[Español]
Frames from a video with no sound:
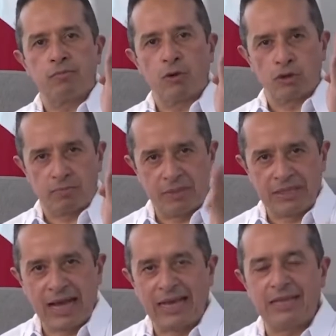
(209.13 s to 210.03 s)

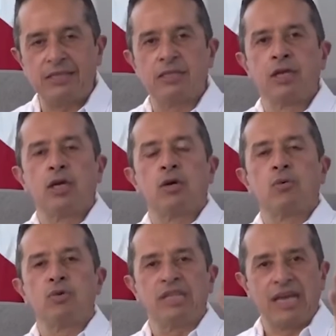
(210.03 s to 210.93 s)
hospitales,
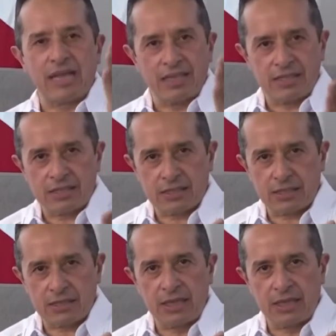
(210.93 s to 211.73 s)
unidades